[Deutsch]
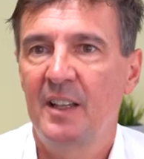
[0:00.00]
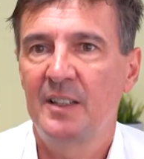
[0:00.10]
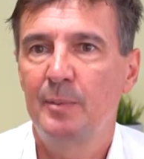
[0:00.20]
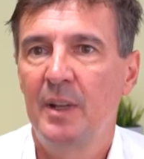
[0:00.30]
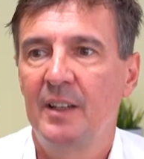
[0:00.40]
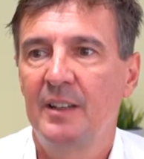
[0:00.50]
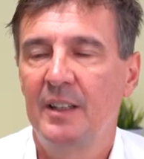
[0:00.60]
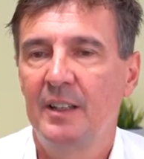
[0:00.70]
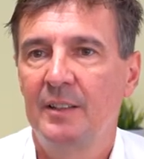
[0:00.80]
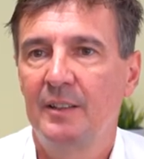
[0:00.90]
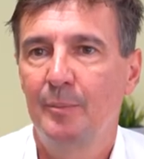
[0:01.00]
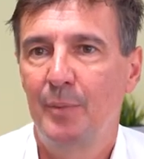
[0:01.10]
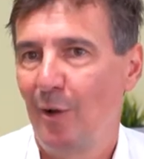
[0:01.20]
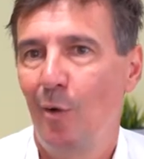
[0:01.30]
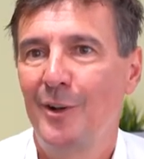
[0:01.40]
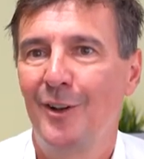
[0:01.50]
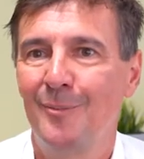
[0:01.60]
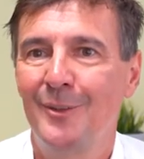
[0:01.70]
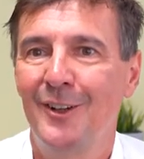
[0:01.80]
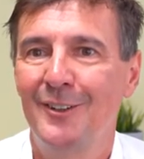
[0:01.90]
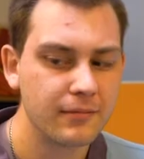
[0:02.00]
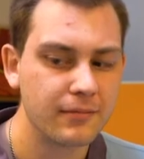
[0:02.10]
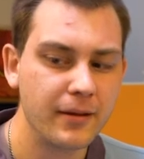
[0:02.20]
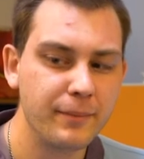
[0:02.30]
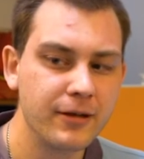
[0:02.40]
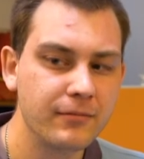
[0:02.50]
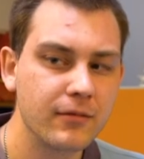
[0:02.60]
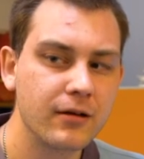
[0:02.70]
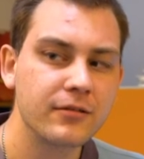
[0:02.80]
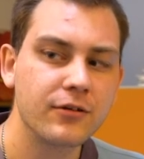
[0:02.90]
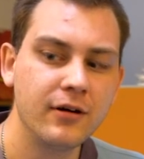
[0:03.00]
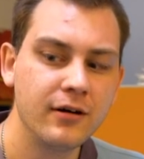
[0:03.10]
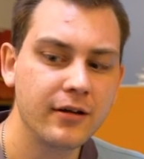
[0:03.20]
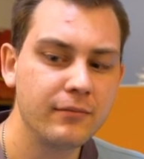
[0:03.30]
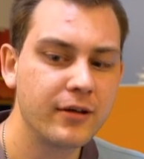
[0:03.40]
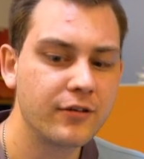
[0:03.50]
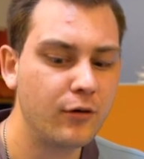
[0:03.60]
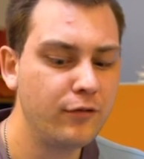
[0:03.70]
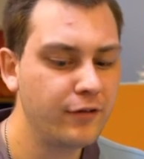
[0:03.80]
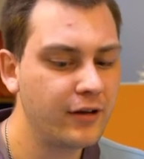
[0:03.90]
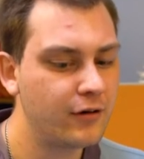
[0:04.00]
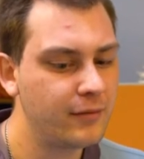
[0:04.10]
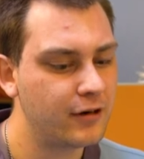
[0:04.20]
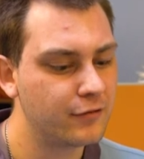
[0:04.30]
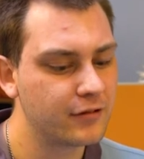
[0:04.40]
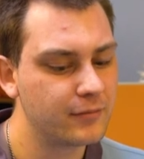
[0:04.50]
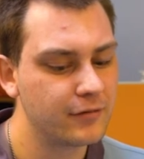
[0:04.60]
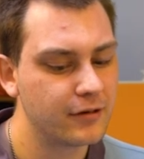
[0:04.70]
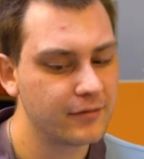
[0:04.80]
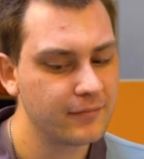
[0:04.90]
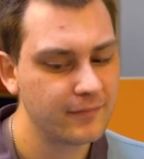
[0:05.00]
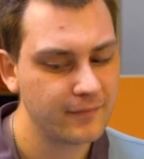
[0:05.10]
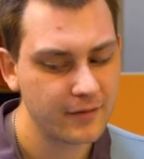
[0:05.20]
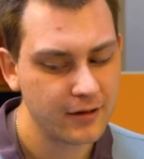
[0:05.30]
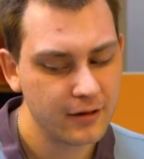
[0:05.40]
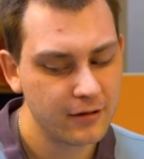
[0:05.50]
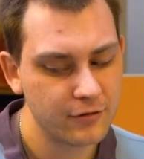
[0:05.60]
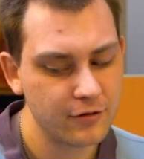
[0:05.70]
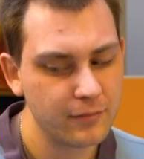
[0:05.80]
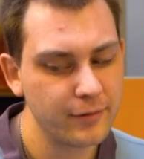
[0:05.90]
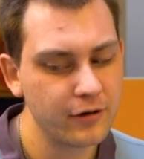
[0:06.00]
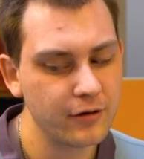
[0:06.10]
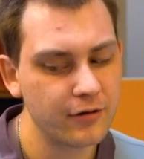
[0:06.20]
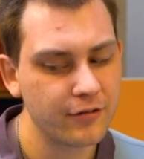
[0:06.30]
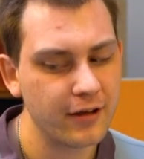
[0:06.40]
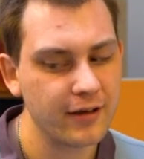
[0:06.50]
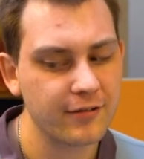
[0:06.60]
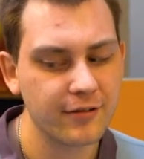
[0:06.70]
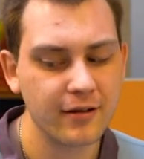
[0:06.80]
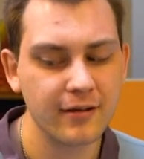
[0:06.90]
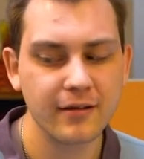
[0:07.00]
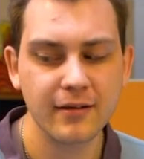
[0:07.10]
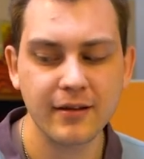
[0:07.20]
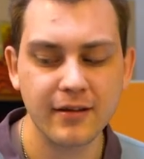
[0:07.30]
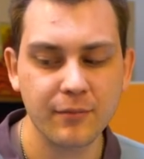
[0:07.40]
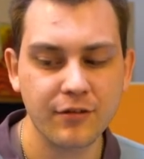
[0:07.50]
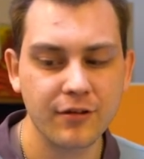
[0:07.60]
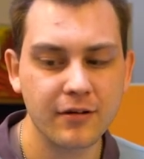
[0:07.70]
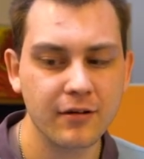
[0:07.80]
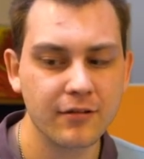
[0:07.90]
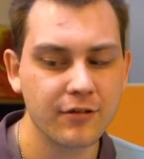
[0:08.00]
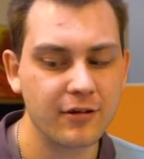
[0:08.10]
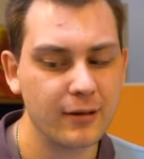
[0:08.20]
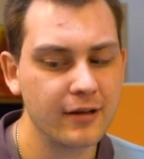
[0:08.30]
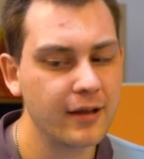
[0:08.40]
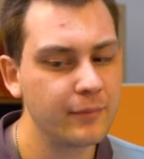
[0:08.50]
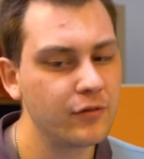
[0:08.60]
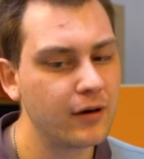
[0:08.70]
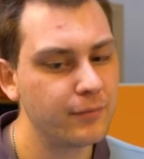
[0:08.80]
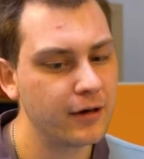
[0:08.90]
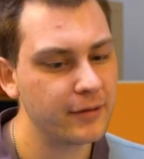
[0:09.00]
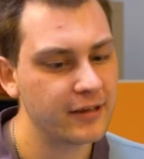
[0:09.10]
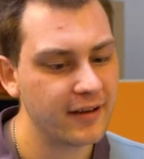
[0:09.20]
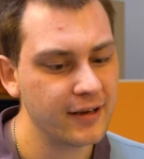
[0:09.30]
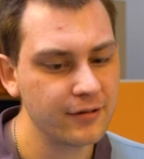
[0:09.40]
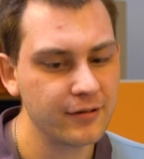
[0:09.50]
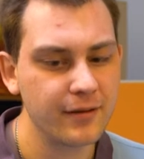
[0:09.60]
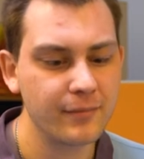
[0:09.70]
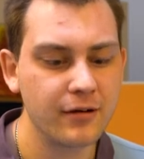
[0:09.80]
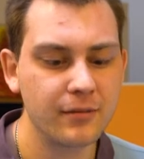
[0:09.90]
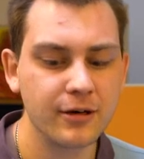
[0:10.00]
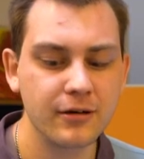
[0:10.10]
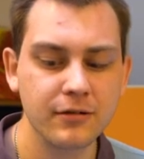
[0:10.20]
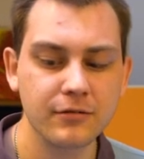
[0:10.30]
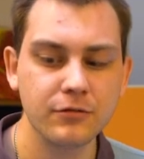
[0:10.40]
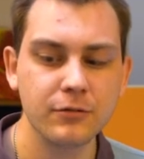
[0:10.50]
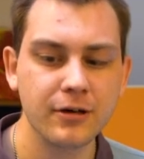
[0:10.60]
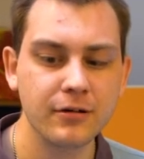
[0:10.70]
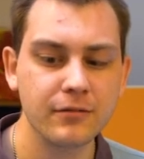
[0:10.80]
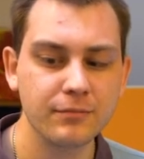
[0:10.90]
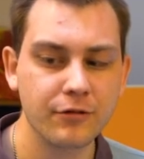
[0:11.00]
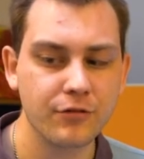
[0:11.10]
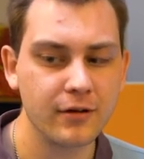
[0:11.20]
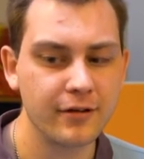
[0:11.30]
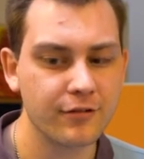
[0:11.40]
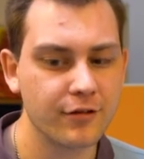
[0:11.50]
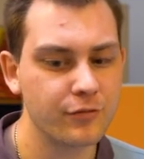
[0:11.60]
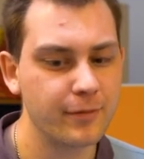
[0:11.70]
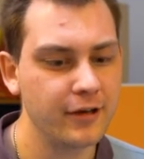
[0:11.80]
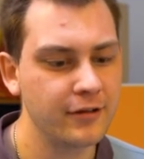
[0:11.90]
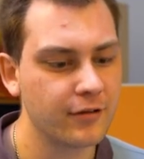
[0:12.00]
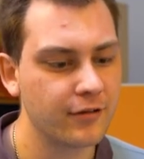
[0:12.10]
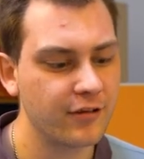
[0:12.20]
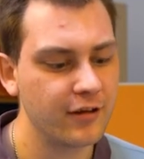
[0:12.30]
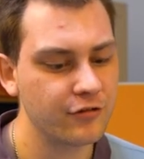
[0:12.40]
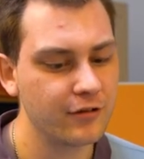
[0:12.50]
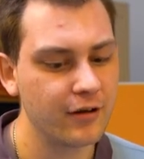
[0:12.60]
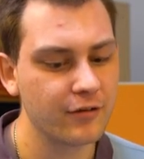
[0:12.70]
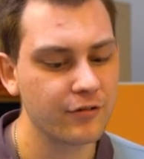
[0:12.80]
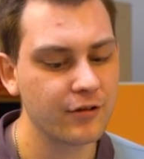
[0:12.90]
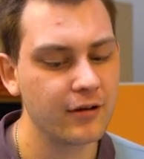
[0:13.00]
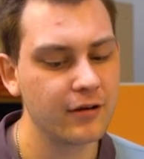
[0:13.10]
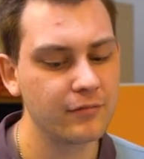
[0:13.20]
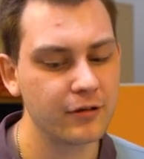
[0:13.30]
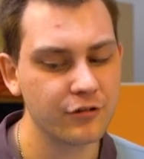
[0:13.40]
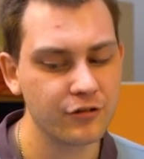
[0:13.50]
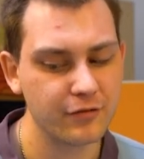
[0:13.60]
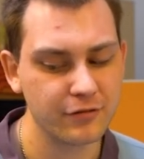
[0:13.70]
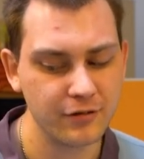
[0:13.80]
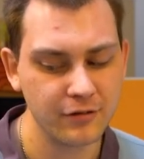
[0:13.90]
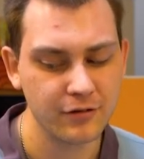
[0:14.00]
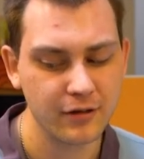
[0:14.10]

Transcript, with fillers: dass wir ihn bekommen haben. Ja. Ich bin daherin mit offenen Armen aufgenommen worden. Also Berührungsängste in dem Sinn hat es keine gegeben, nur ein paar Bedenken, die man aber über ein persönliches Gespräch dann sehr schnell aus der Welt geschafft hat.